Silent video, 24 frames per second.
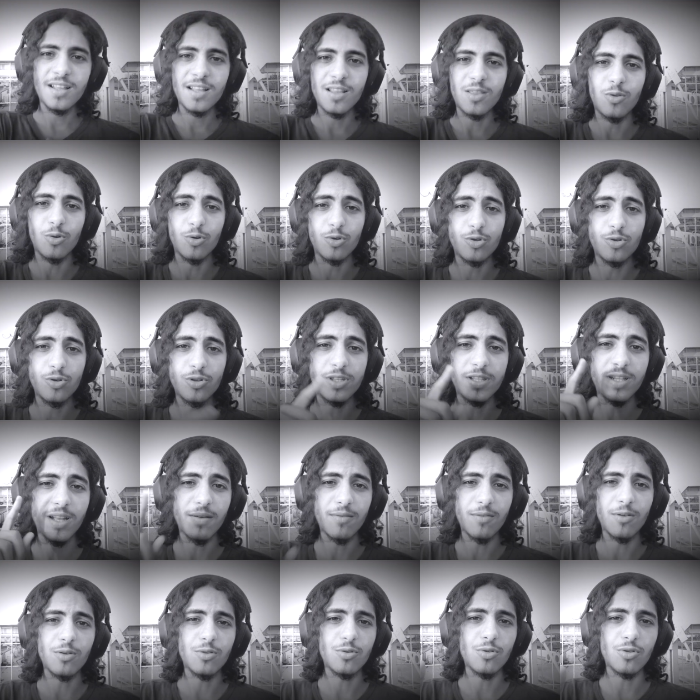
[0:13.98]
donc juste
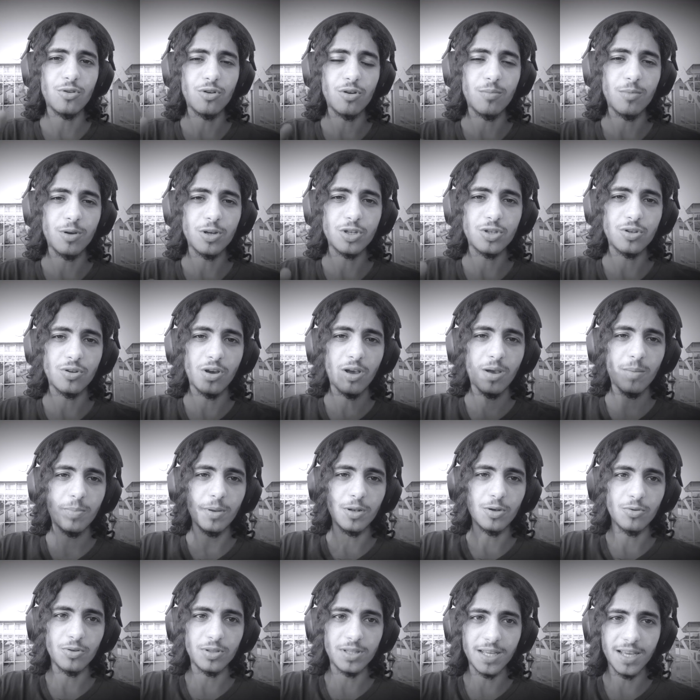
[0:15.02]
avant qu'on commence, je te
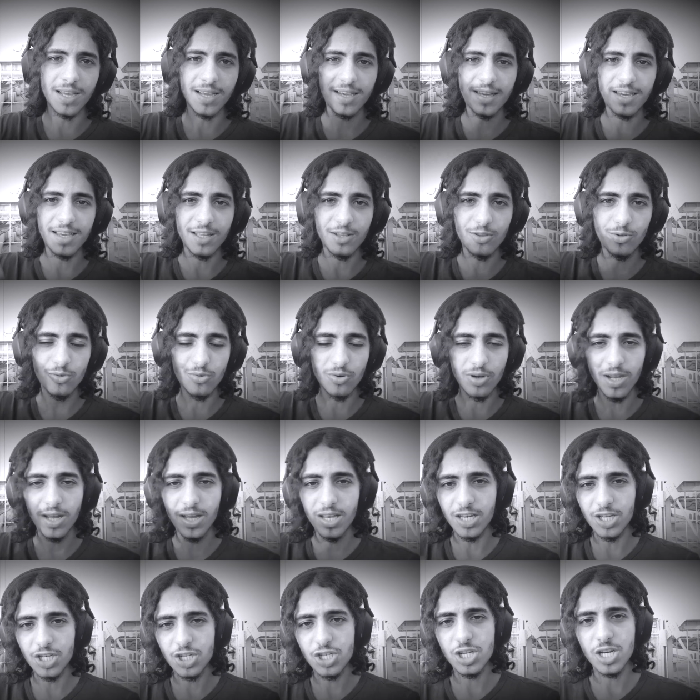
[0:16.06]
rappelle que tu as un cadeau à
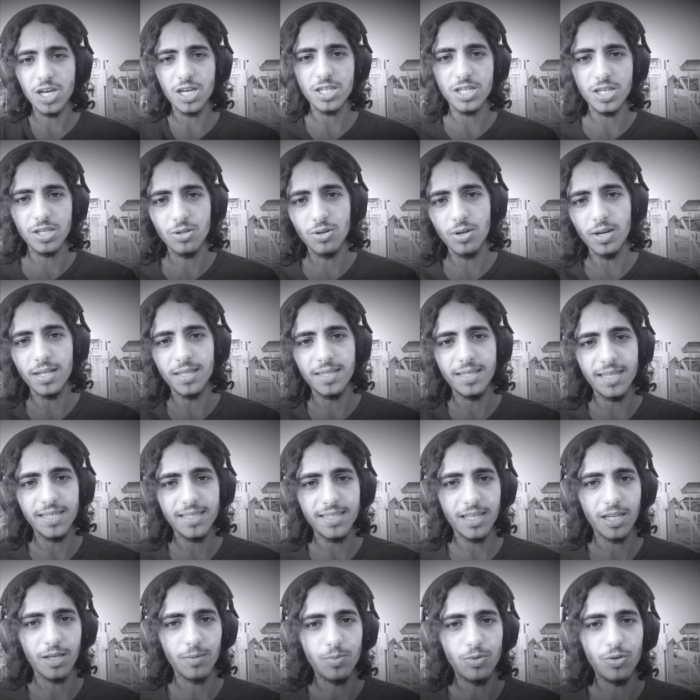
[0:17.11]
aller chercher dans la
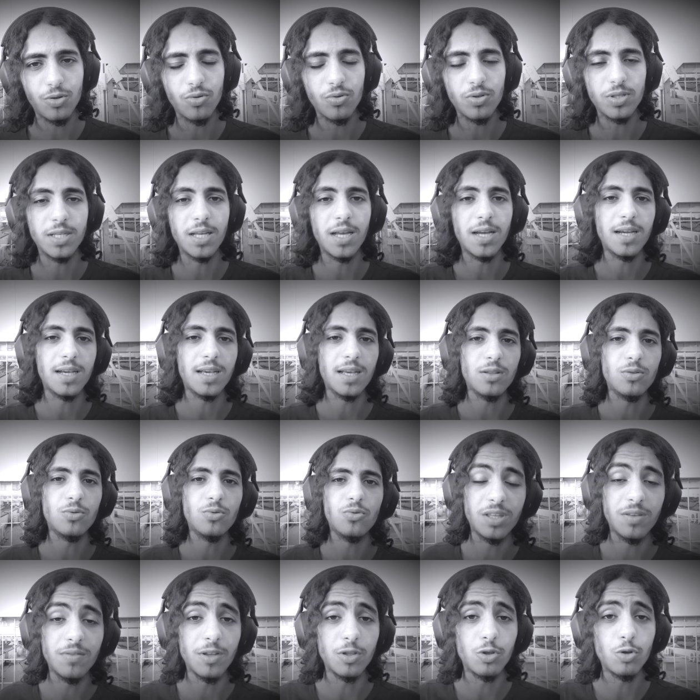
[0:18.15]
description. C'est un
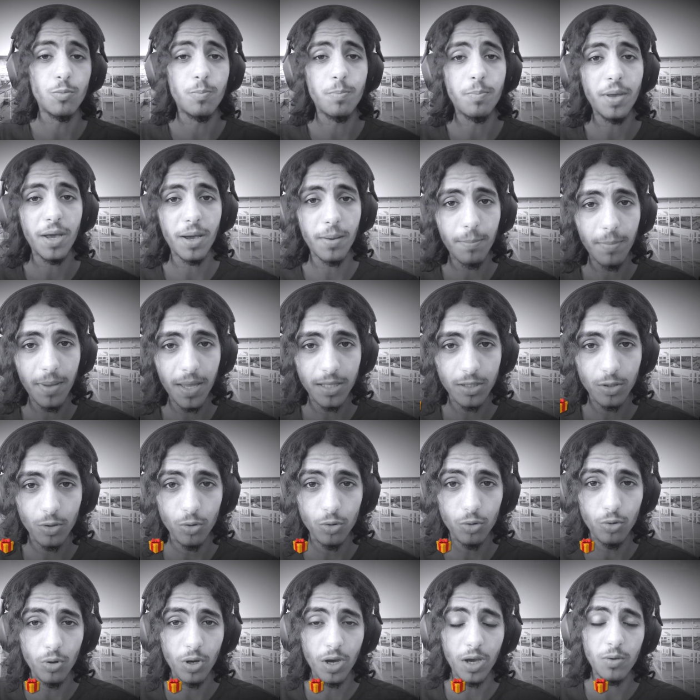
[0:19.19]
cadeau qui va te permettre
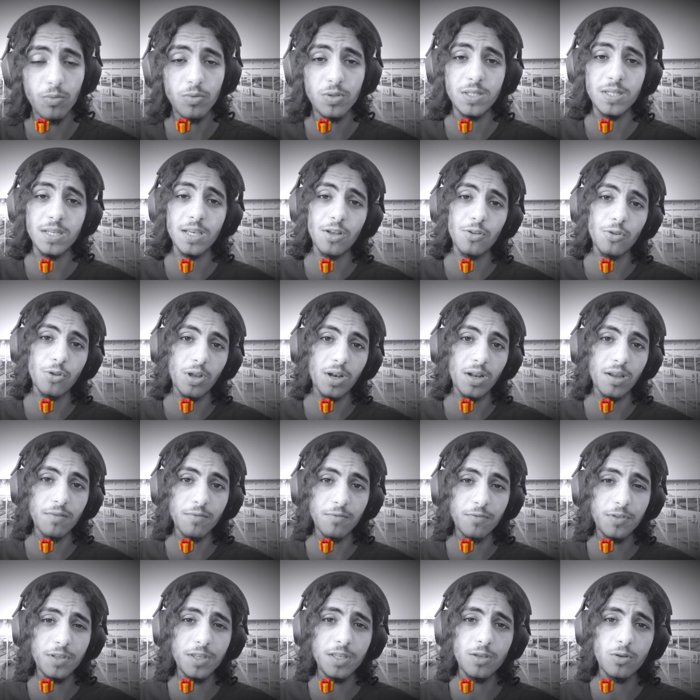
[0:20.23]
de réussir dans la
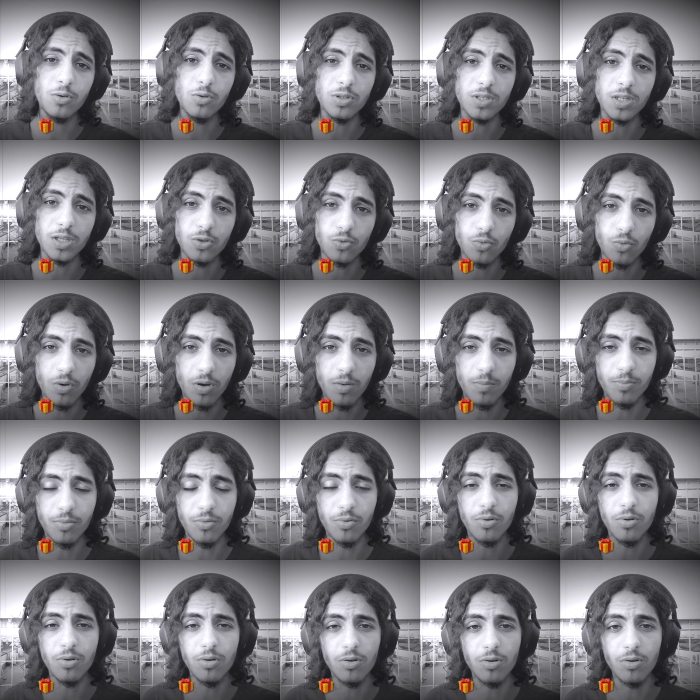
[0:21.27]
vie, que ce soit
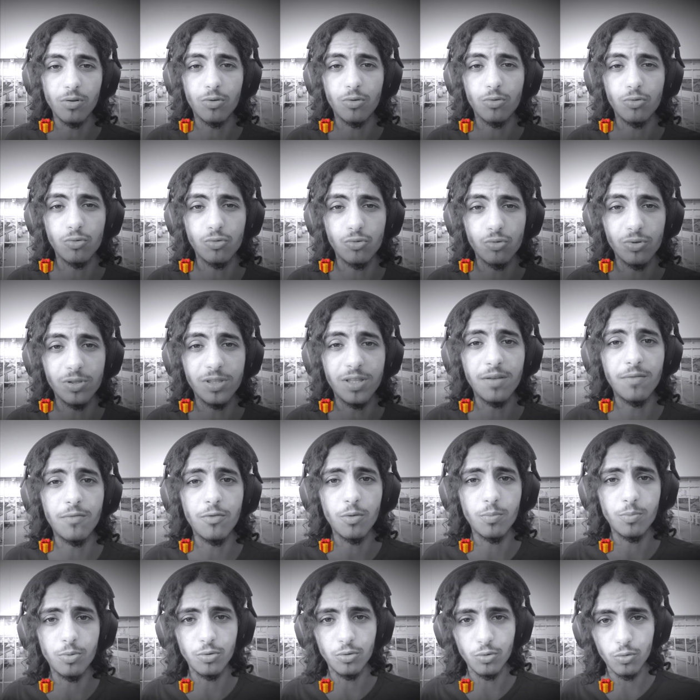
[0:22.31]
pour euh, que tu
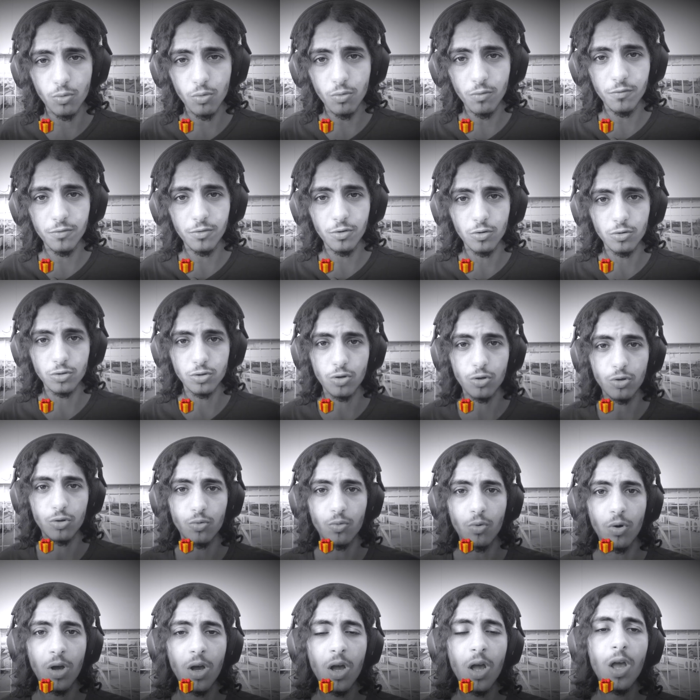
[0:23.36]
développes une confiance en
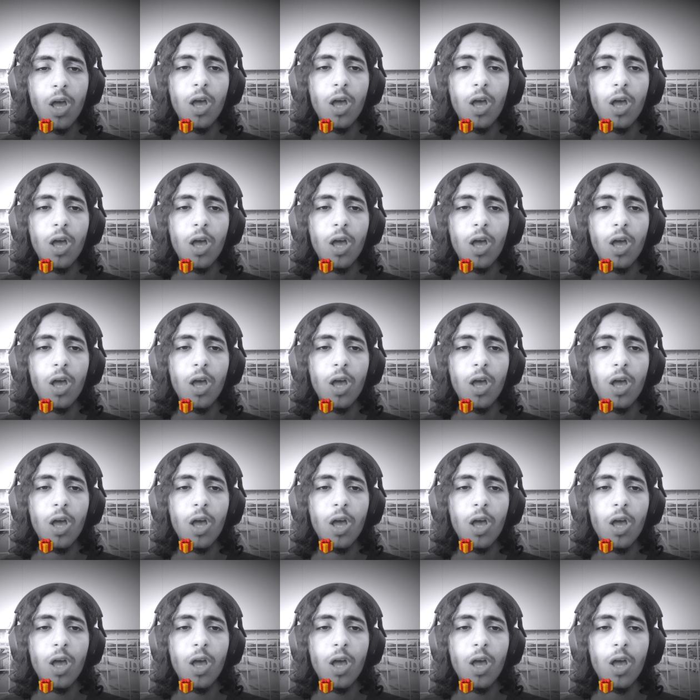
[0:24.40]
toi,